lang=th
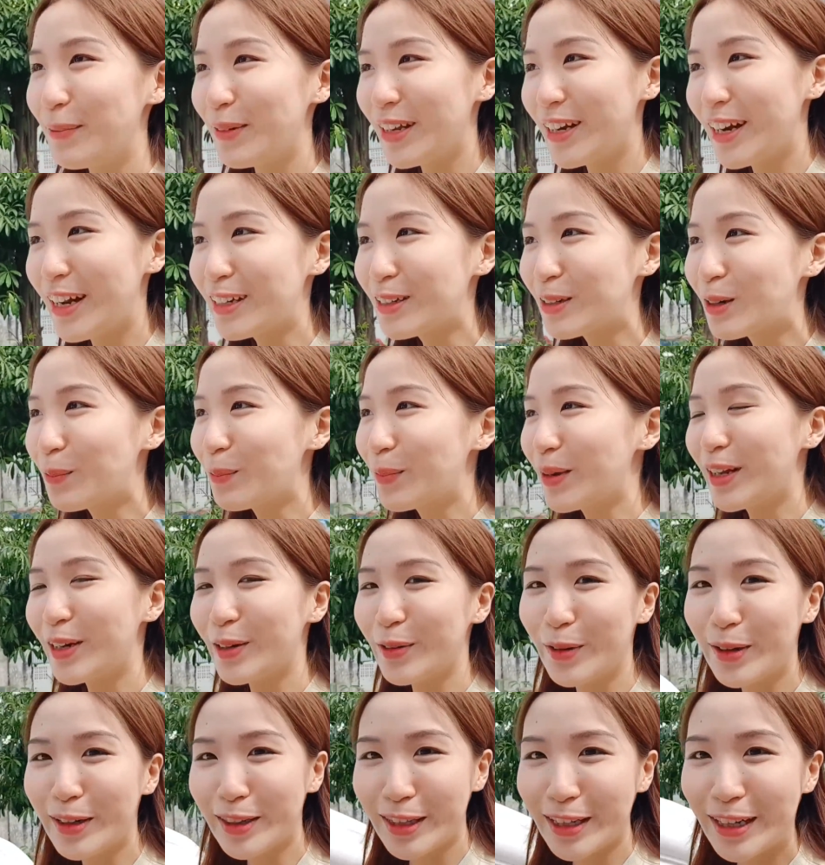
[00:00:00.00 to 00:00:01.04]
มีเลคคอมเมน
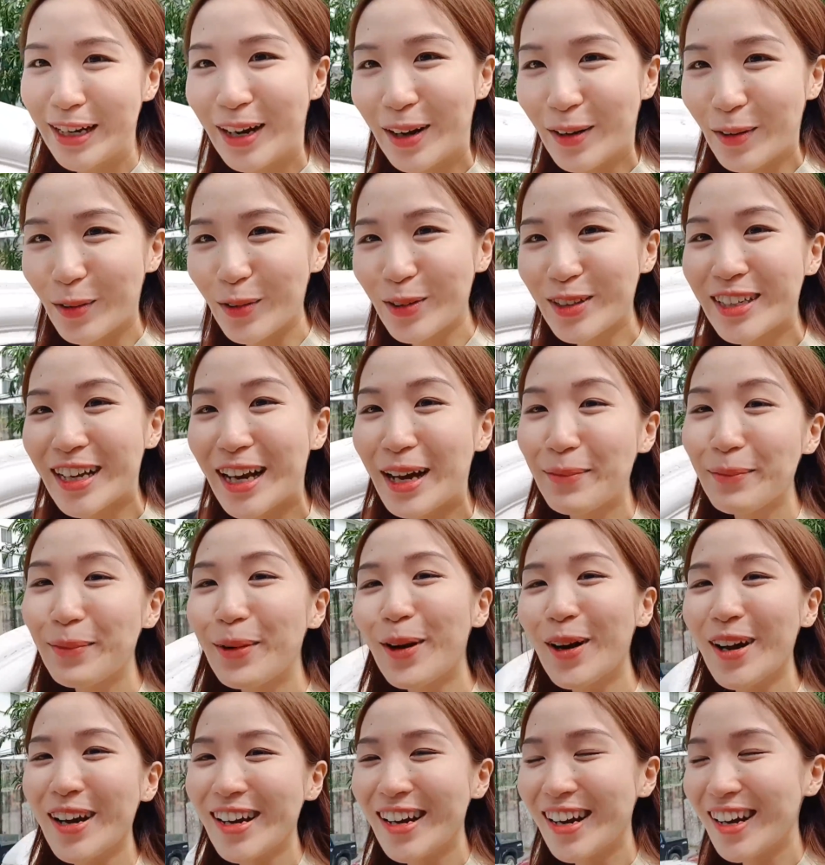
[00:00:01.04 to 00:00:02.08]
ต์ก๋วยเตี๋ยวช้าง
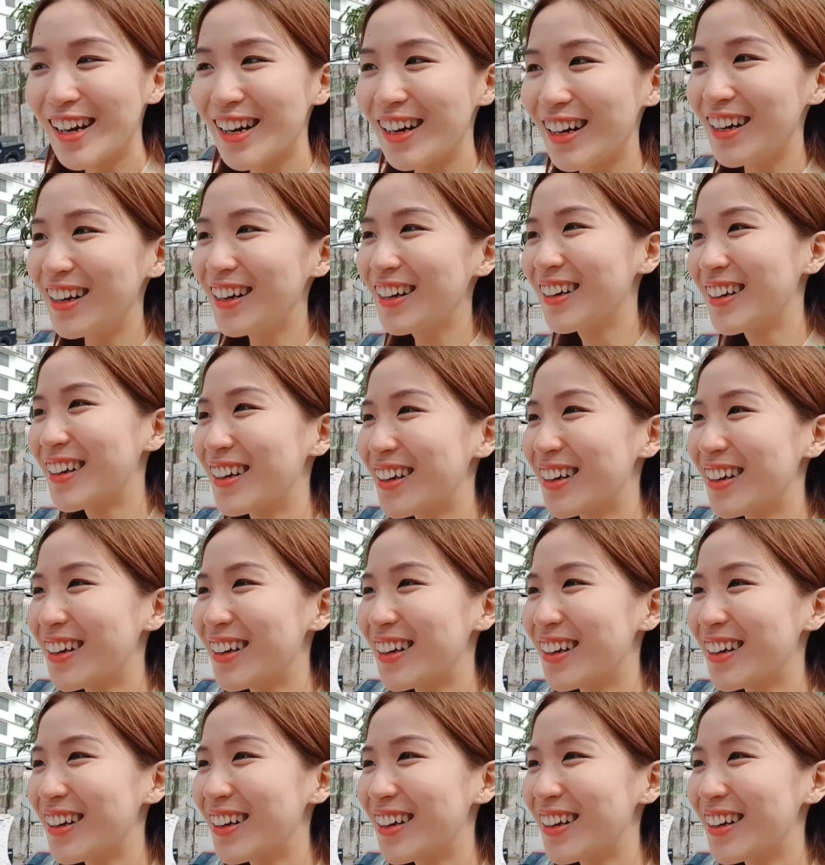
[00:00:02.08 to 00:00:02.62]
ม้อยนะคะ